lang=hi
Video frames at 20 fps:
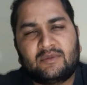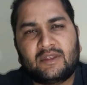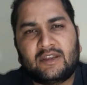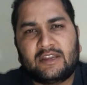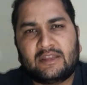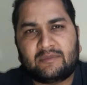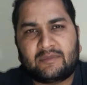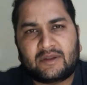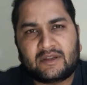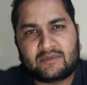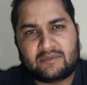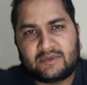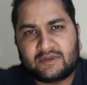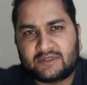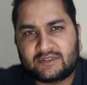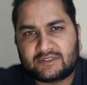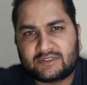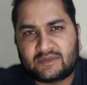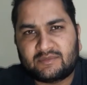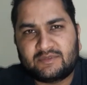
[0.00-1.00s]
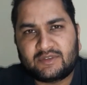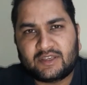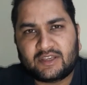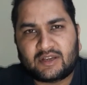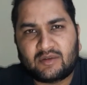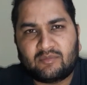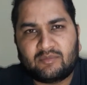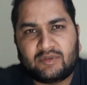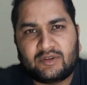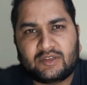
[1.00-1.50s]
भी यहाँ डिपार्टमेंट थे सब जगह
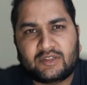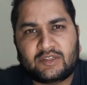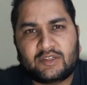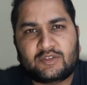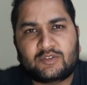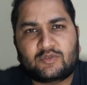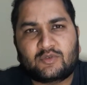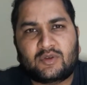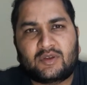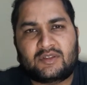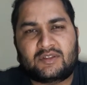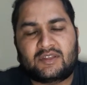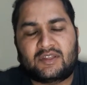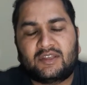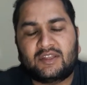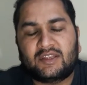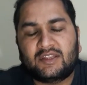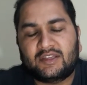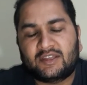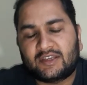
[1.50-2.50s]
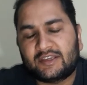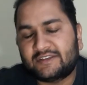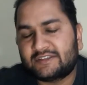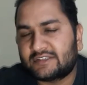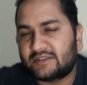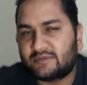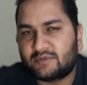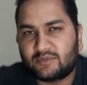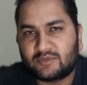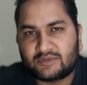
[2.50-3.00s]
कंप्लेंट कर चुका था लेकिन कहीं
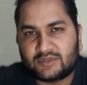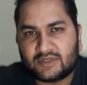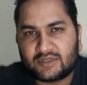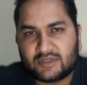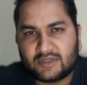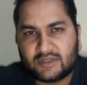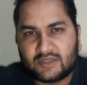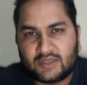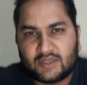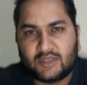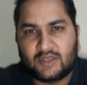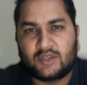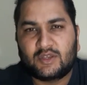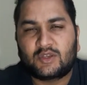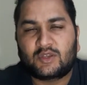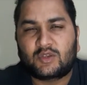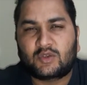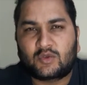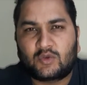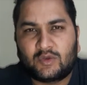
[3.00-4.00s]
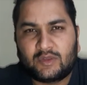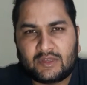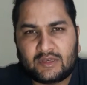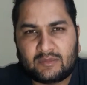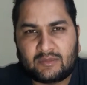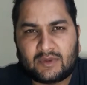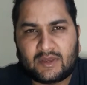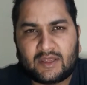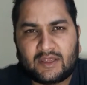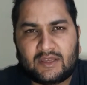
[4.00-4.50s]
से भी मुझे कोई
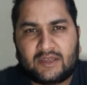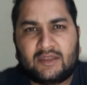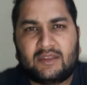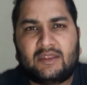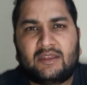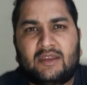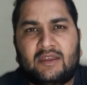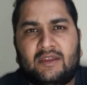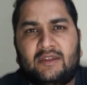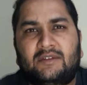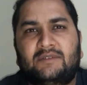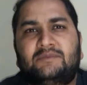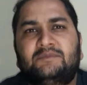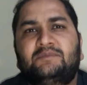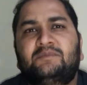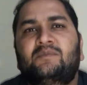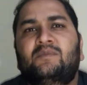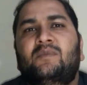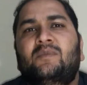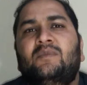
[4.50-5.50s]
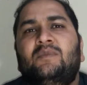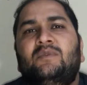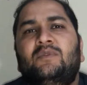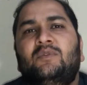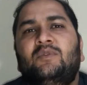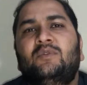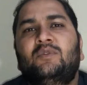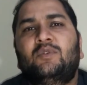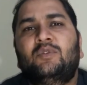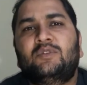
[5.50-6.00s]
रिप्लाई नहीं
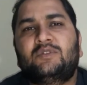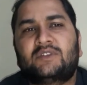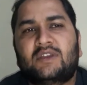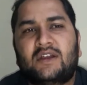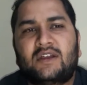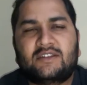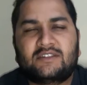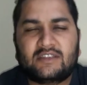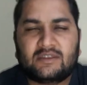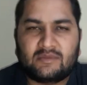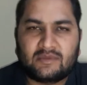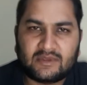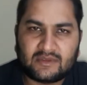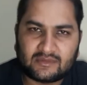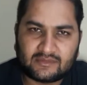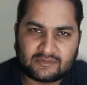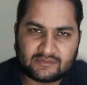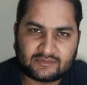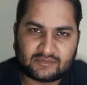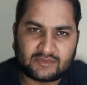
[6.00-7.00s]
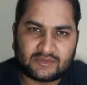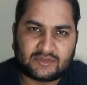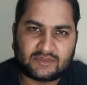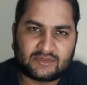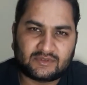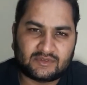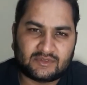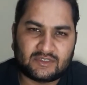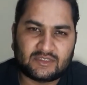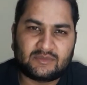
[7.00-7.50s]
आया और जहाँ से भी
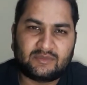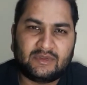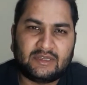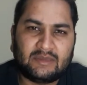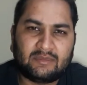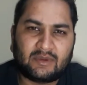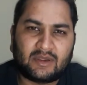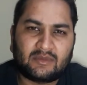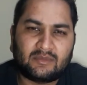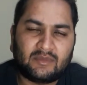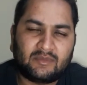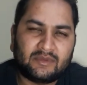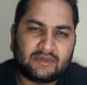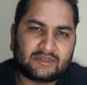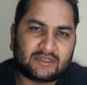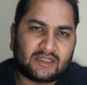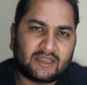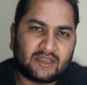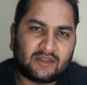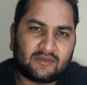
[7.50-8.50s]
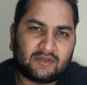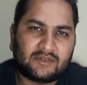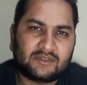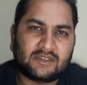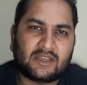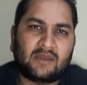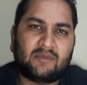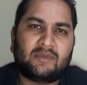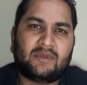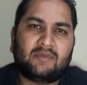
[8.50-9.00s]
जिस भी डिपार्टमेंट में इसके अलावा
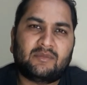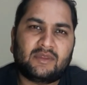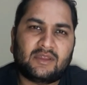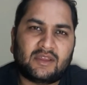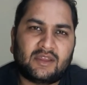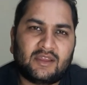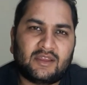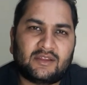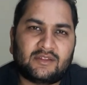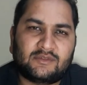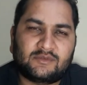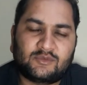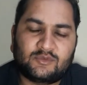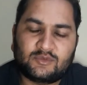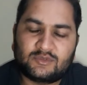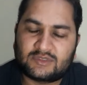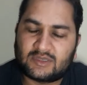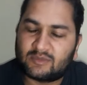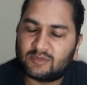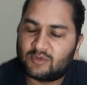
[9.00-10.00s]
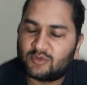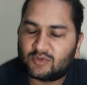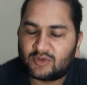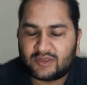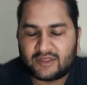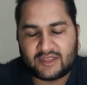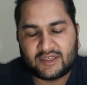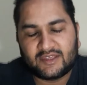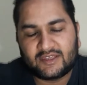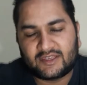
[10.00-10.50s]
जहाँ पर मैं गया उन सब लोगों
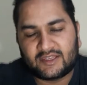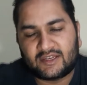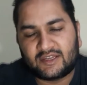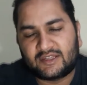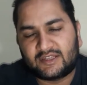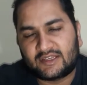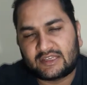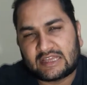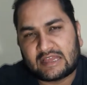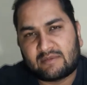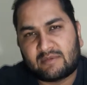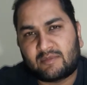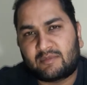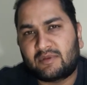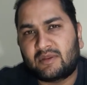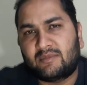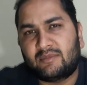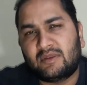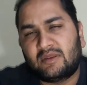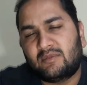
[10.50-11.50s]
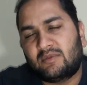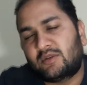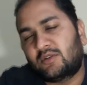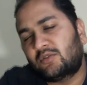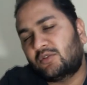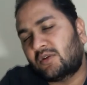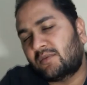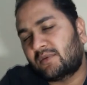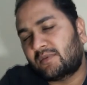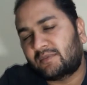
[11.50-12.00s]
का यही कहना था कि आप अपना बिल भर
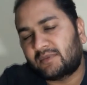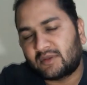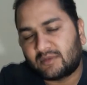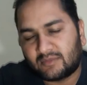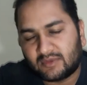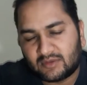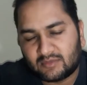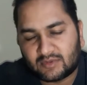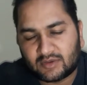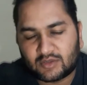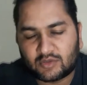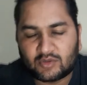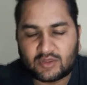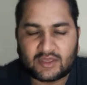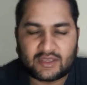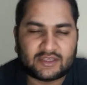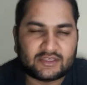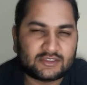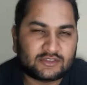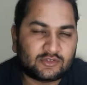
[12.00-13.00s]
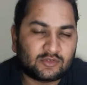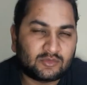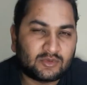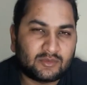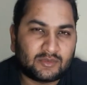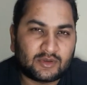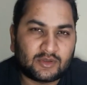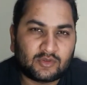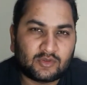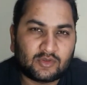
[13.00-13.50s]
दो आप अपना बिल भर दो या किस्तों
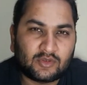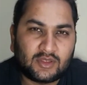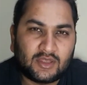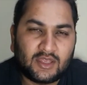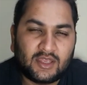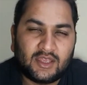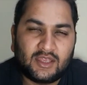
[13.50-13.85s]
में भर दो